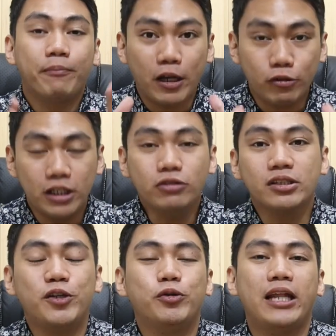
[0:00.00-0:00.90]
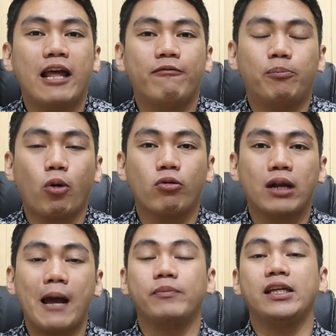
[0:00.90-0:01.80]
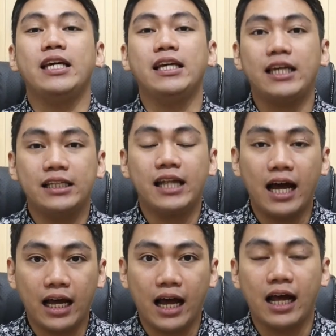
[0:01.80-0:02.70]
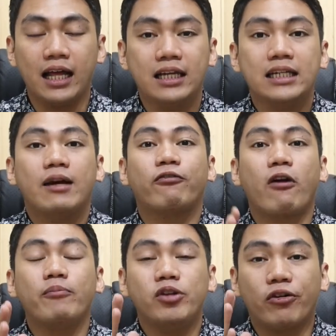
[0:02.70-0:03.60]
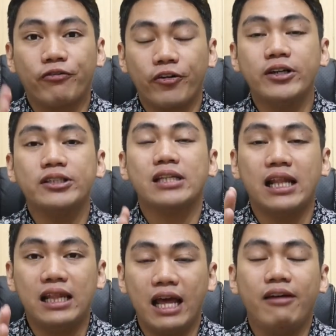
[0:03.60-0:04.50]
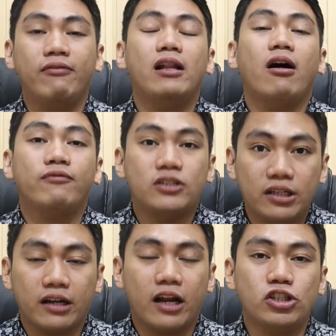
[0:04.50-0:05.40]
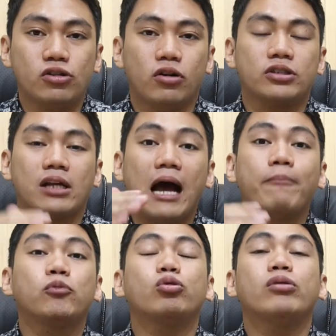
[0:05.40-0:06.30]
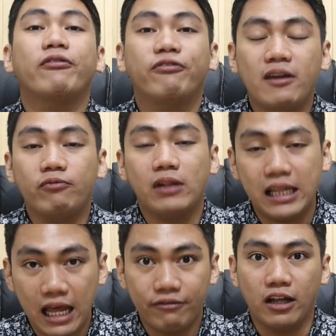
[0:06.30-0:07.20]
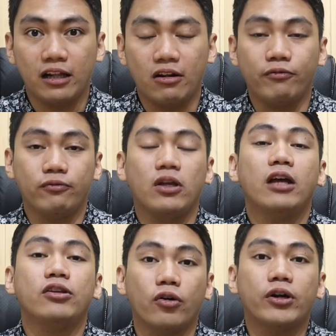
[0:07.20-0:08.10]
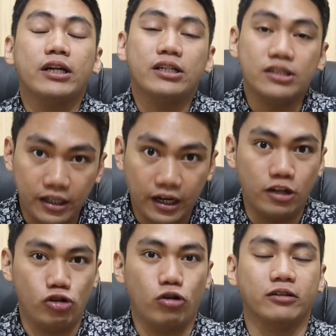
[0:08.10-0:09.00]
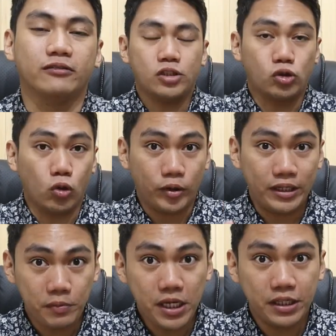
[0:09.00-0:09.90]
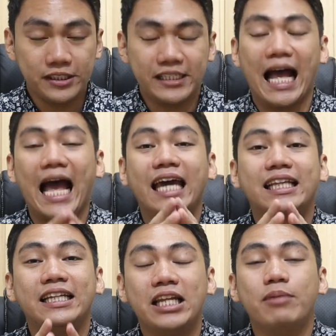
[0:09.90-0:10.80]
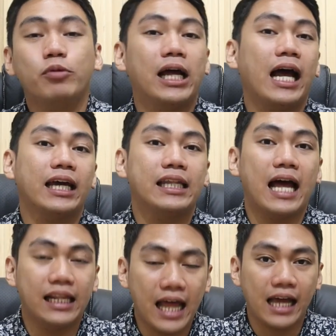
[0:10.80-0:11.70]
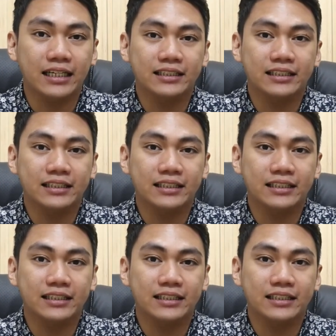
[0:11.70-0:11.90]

Pero dito sa Unilevel program, kikita ka from your first level of generations up to the fifth level of your generation. So it means kahit hindi mo nakakilala,